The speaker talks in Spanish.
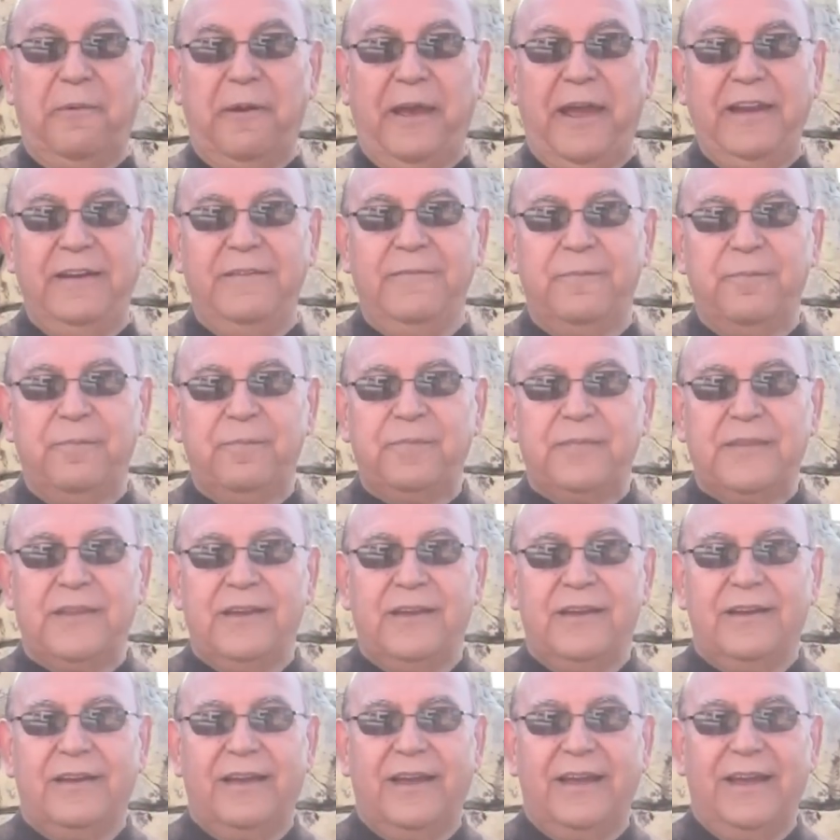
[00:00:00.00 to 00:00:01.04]
ven,
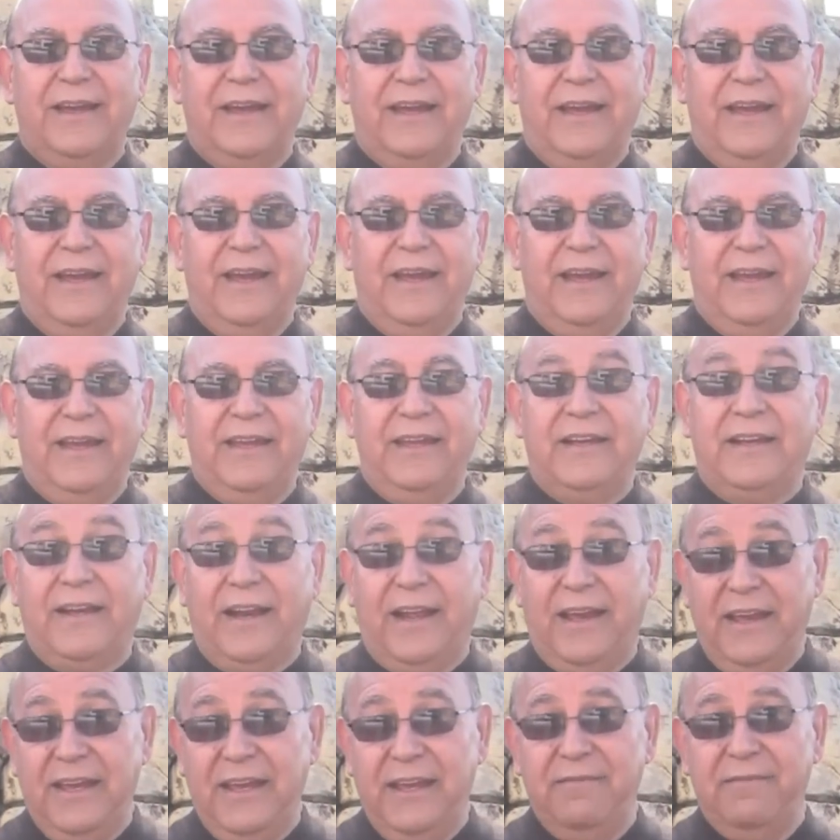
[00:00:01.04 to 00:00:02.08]
eh,
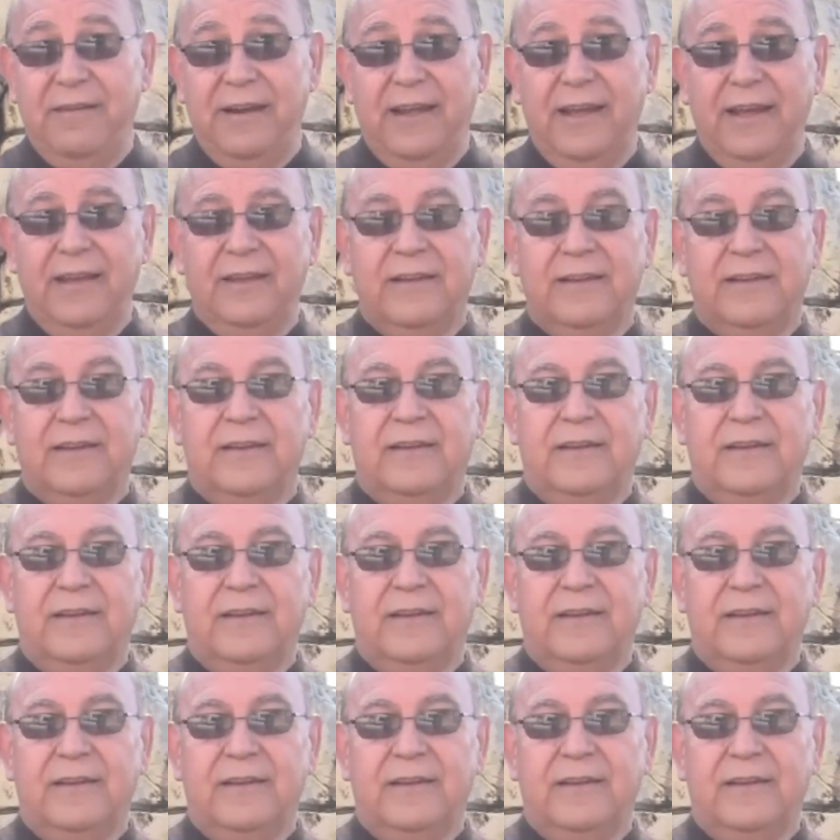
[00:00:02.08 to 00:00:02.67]
increíble.